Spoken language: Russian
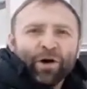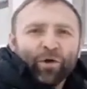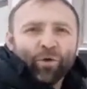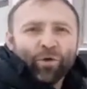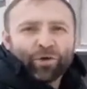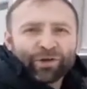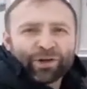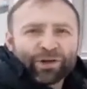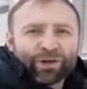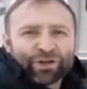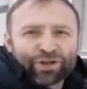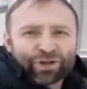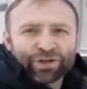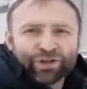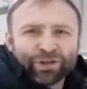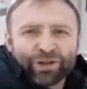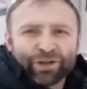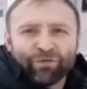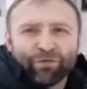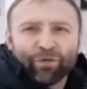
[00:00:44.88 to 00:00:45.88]
Он
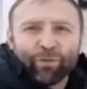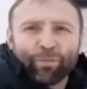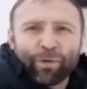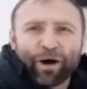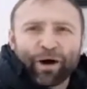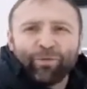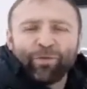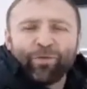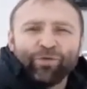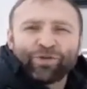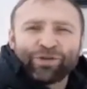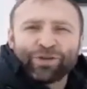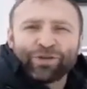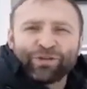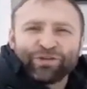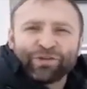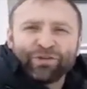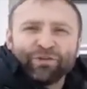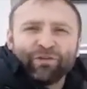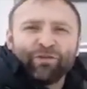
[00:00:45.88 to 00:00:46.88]
решил его
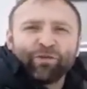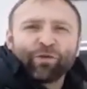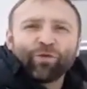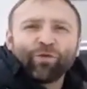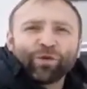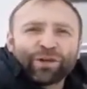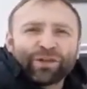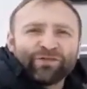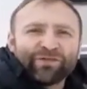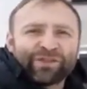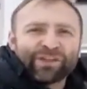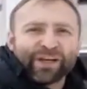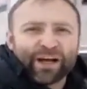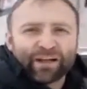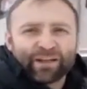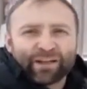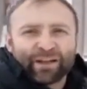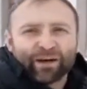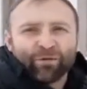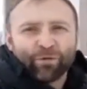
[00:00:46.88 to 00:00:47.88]
помучить, в руки
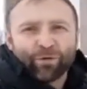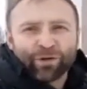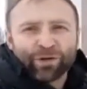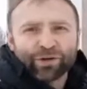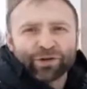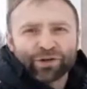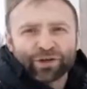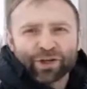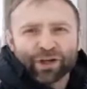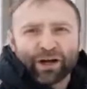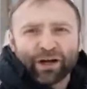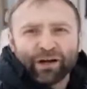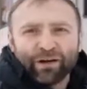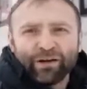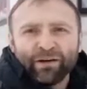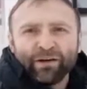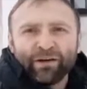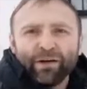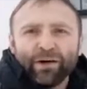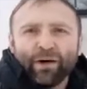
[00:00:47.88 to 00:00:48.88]
взять того ежа.
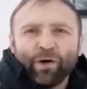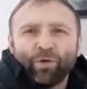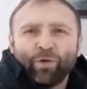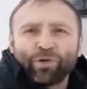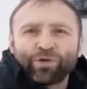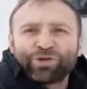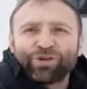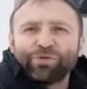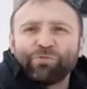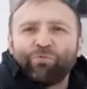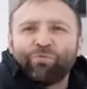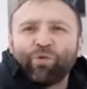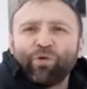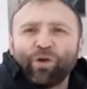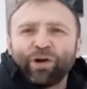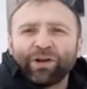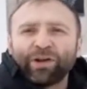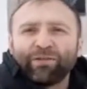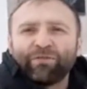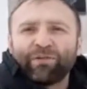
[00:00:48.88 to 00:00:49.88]
Очень
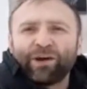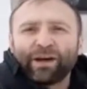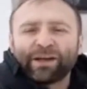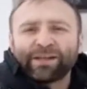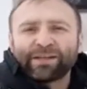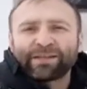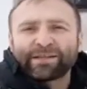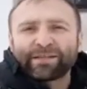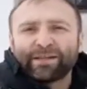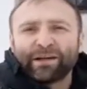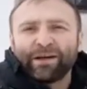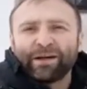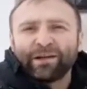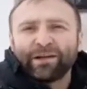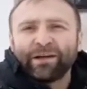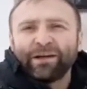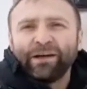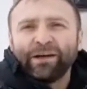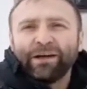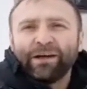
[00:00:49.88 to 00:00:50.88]
больно Ване
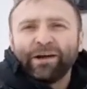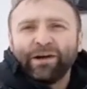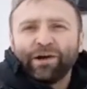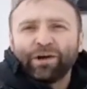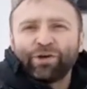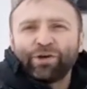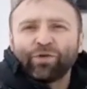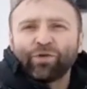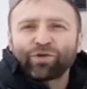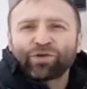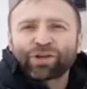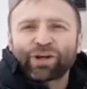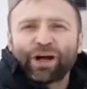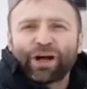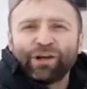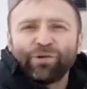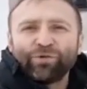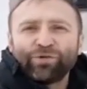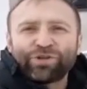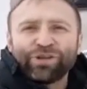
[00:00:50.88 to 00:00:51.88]
стало. Еж
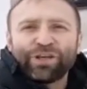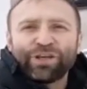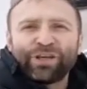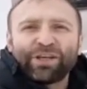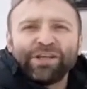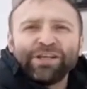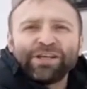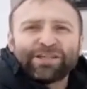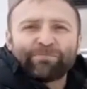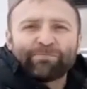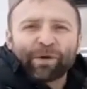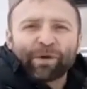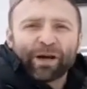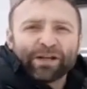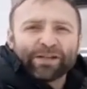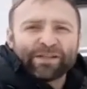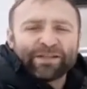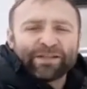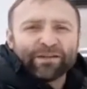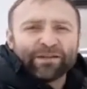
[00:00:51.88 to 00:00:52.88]
колючий кисть
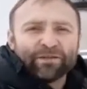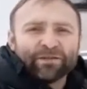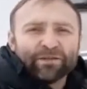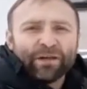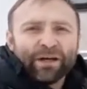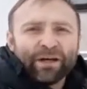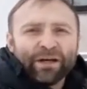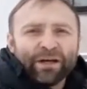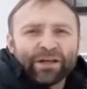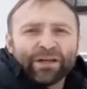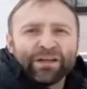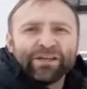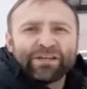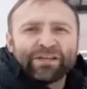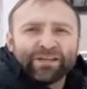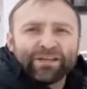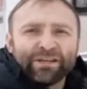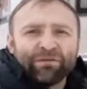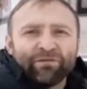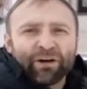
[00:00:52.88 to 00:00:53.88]
пронзил.
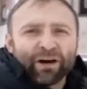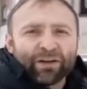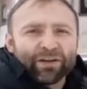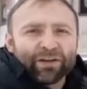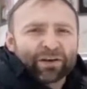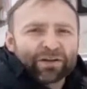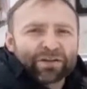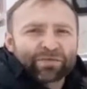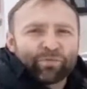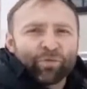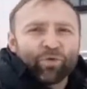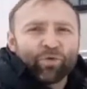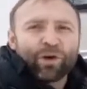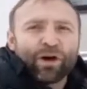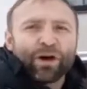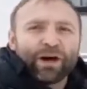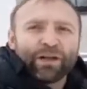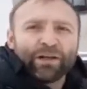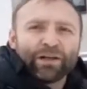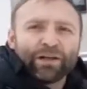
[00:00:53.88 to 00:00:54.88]
Кисть Ивана
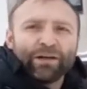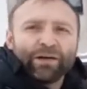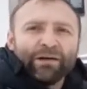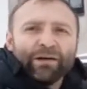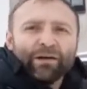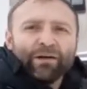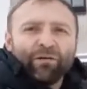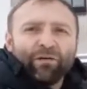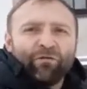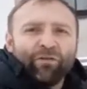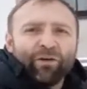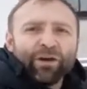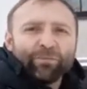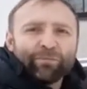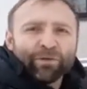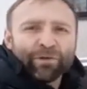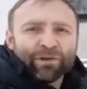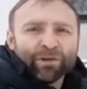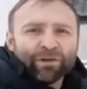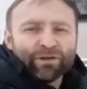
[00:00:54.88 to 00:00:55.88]
распухала,
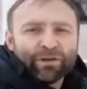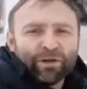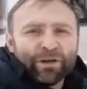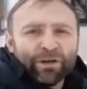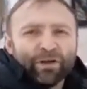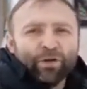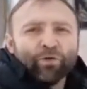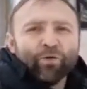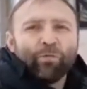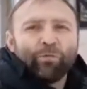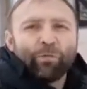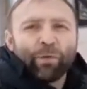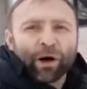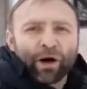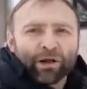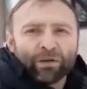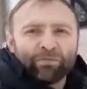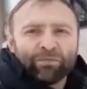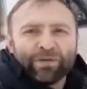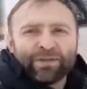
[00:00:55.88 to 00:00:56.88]
выплыл и
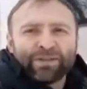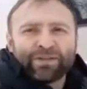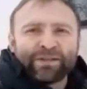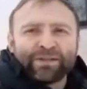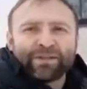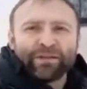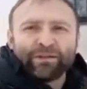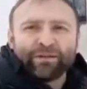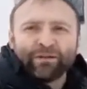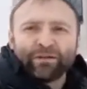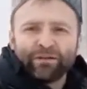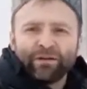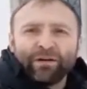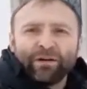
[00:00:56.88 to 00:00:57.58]
упал без сил.